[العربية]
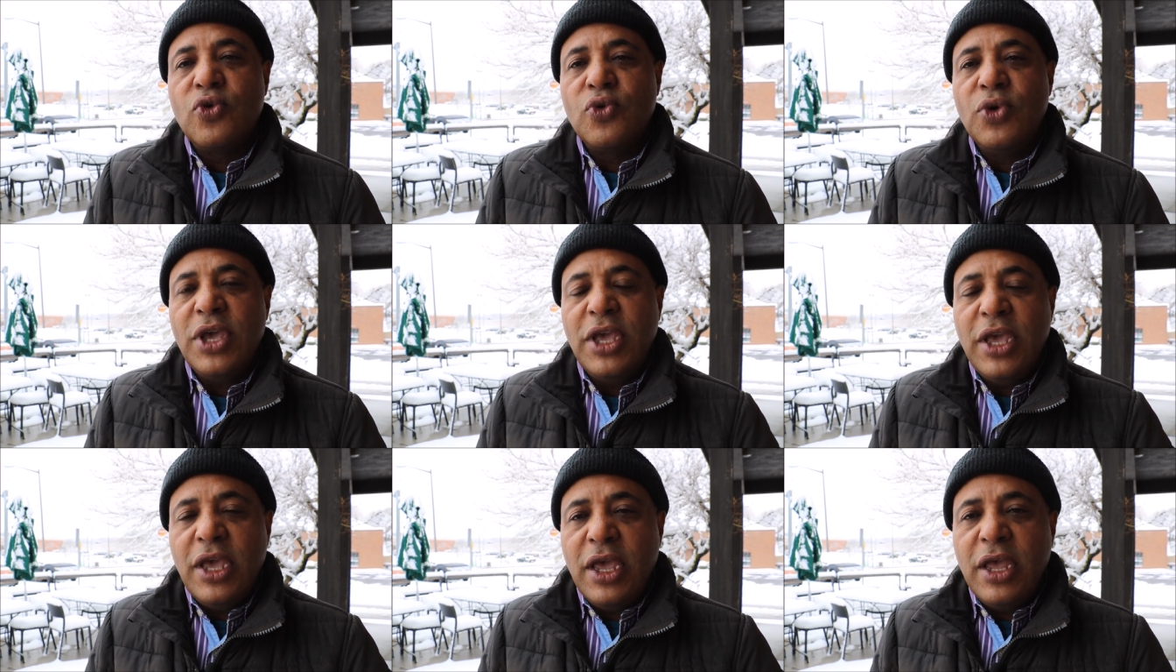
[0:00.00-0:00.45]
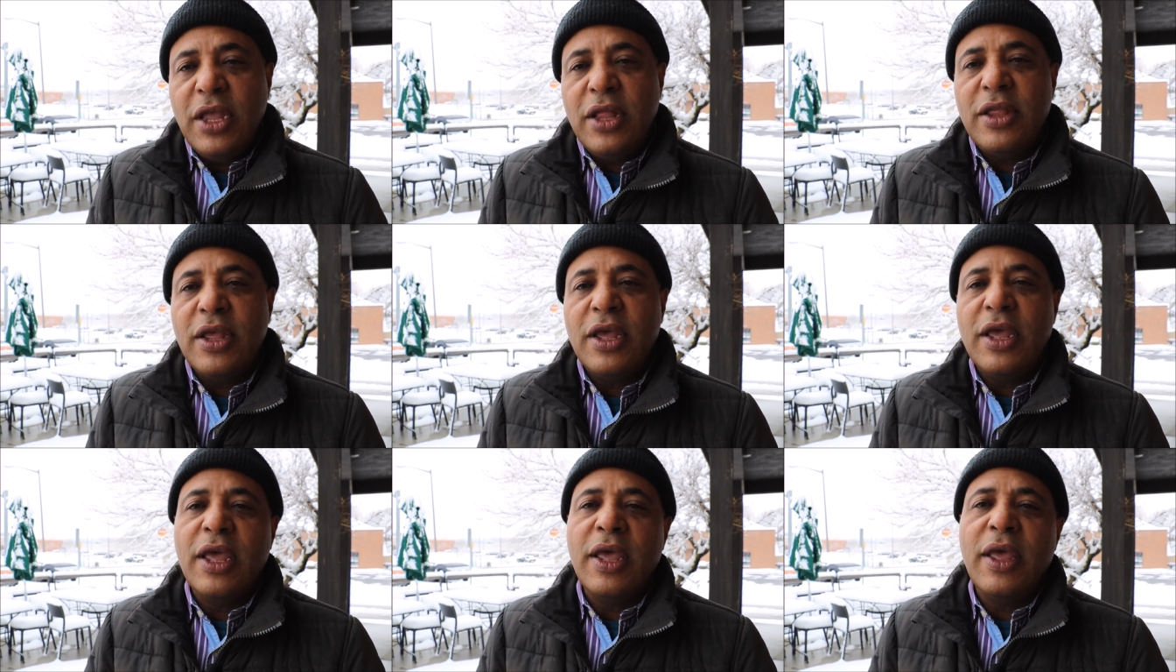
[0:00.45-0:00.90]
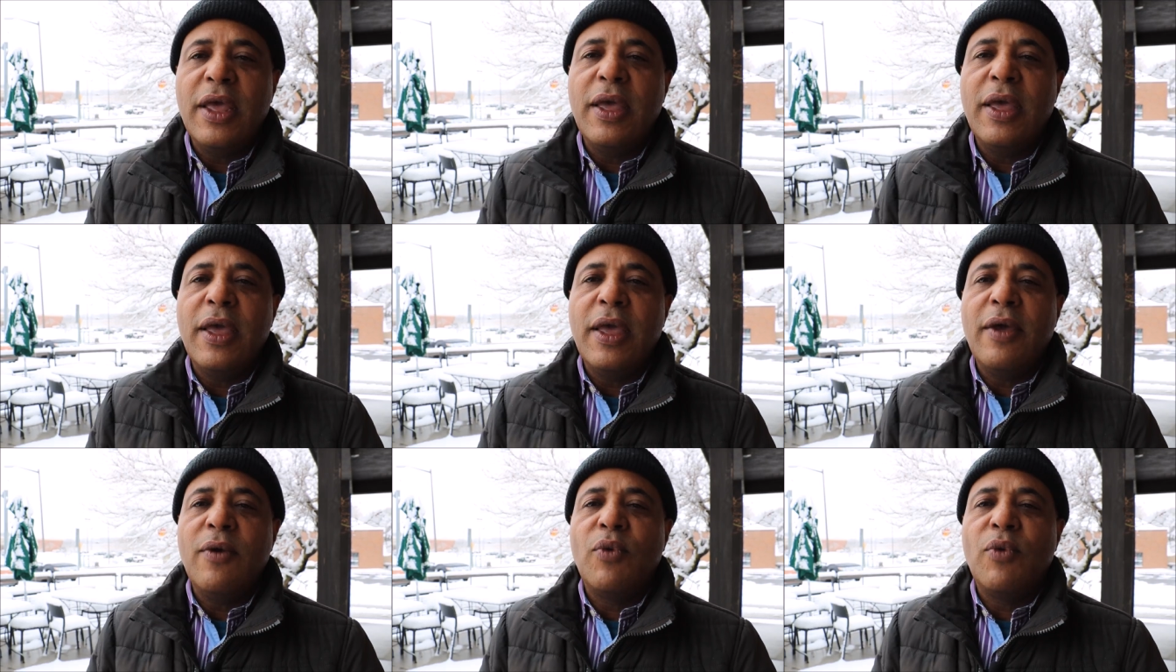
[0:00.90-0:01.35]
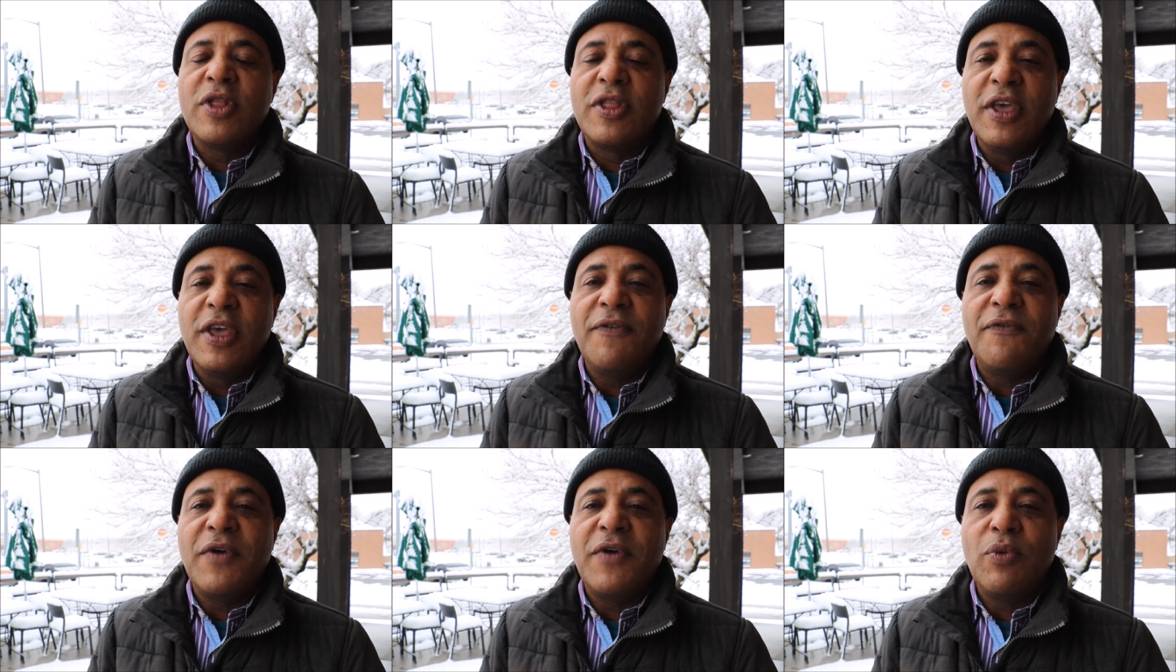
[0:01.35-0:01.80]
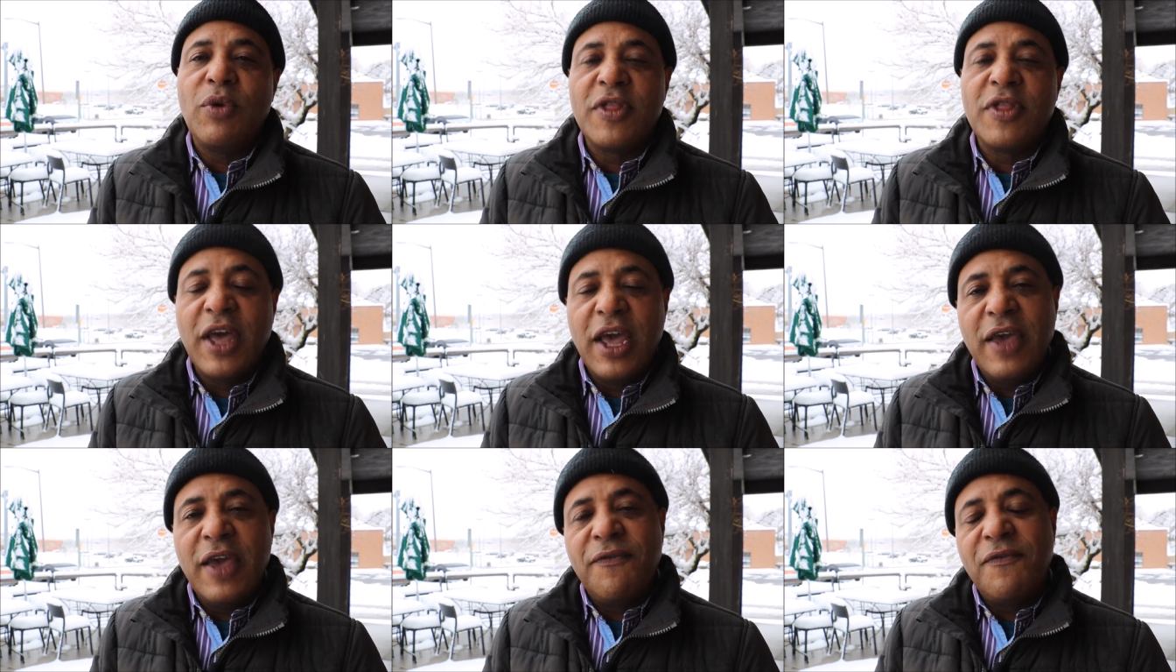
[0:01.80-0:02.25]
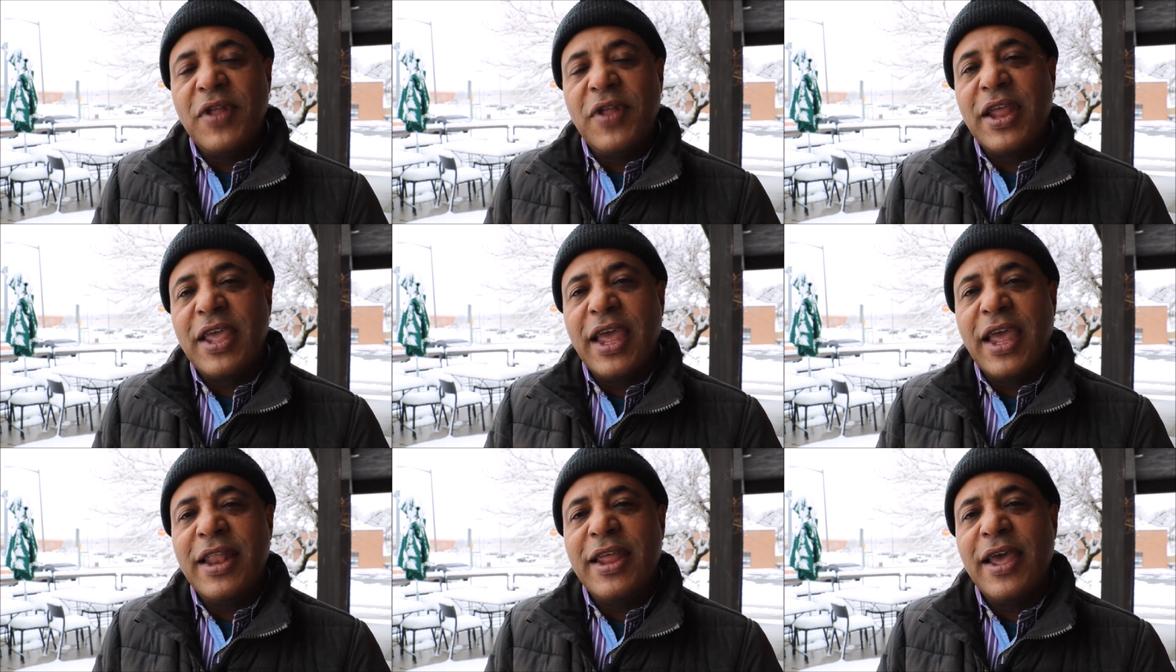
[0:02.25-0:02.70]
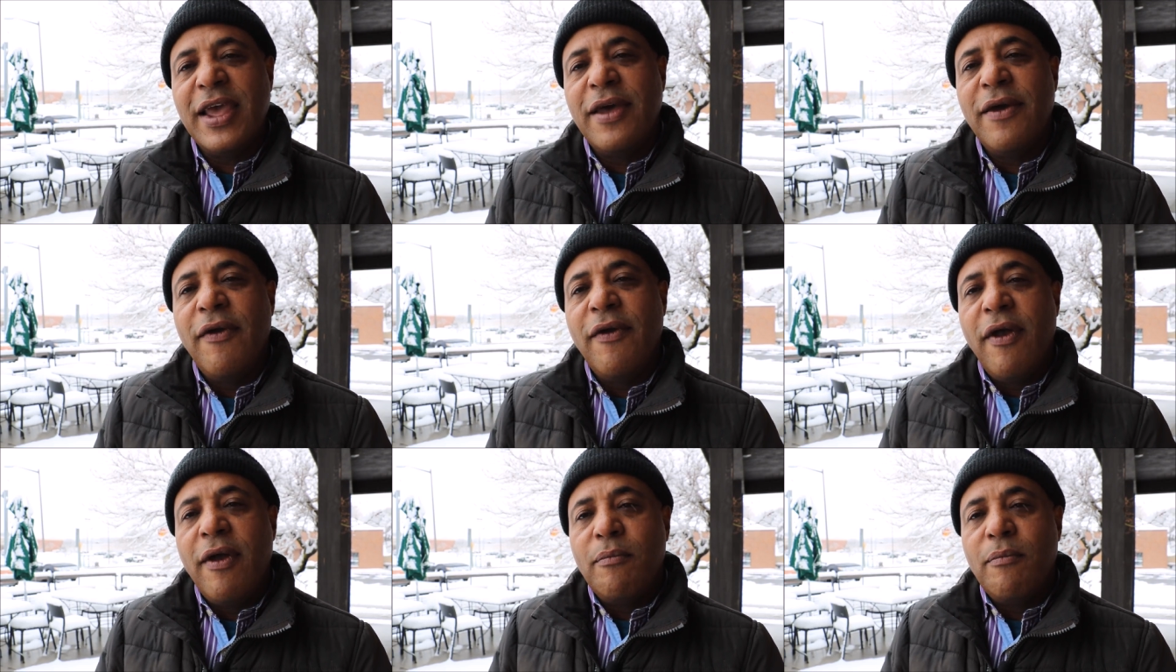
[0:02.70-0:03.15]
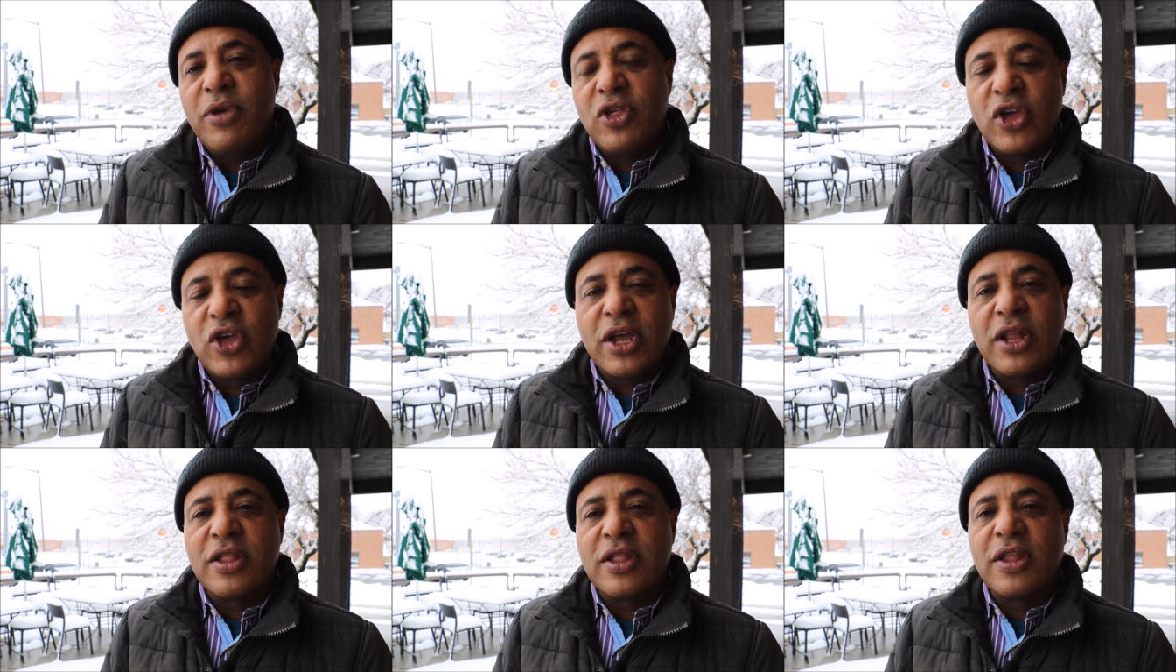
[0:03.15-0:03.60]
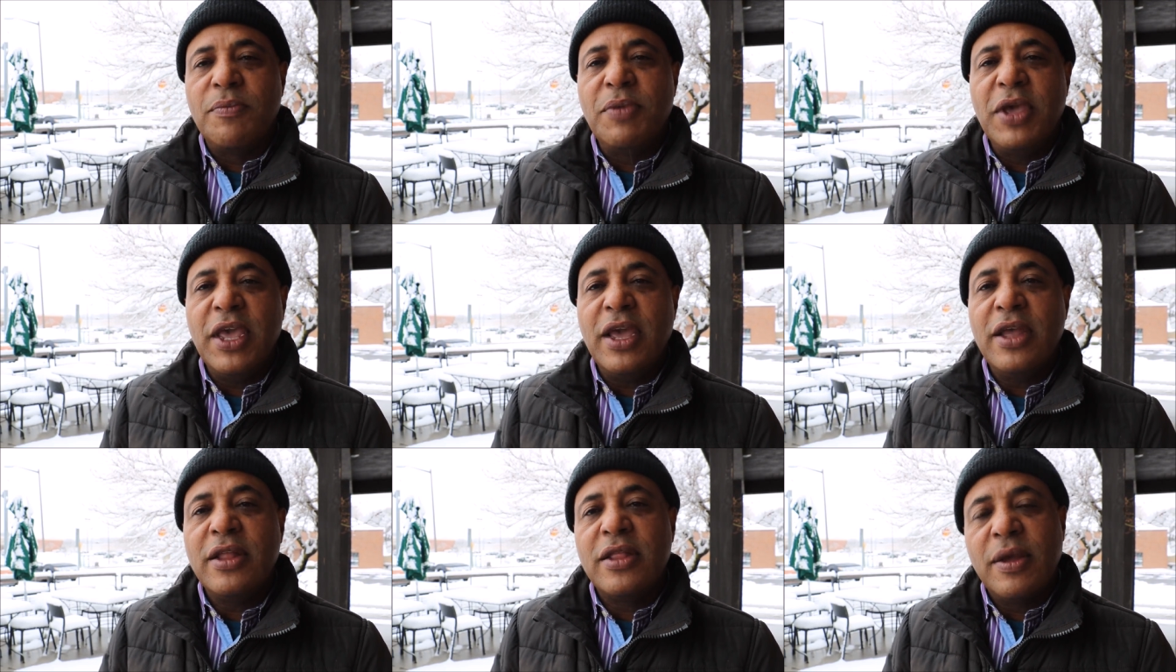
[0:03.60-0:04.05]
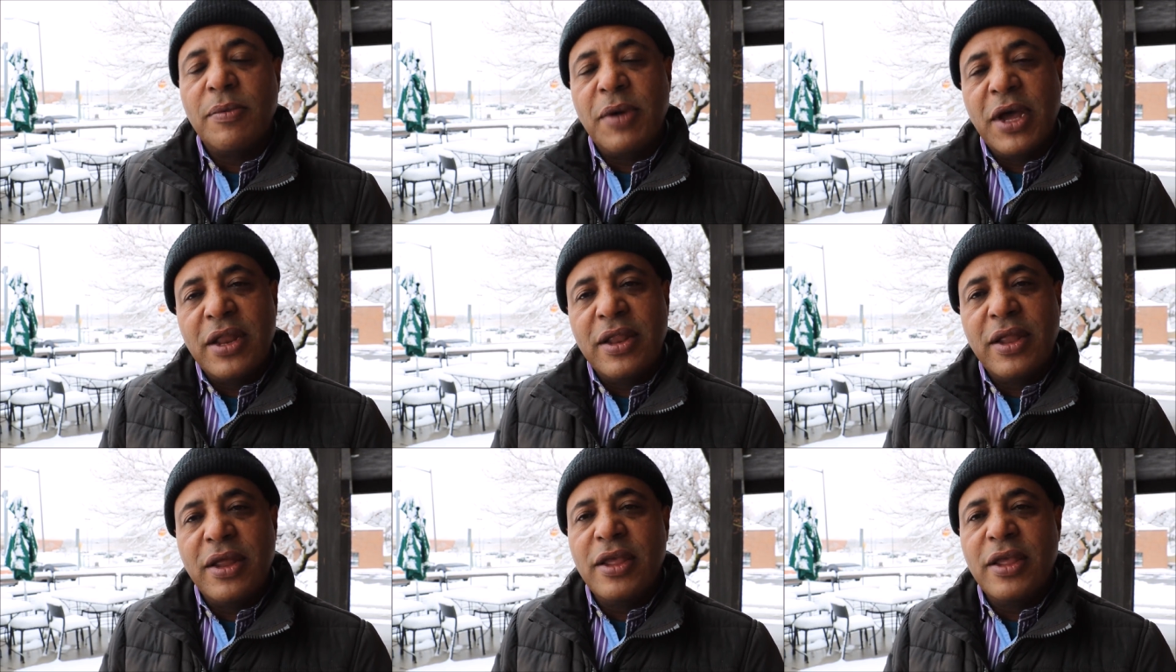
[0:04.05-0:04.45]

تعيد آه، وظيفة وظائف الكلية بشكل طبيعي طبعا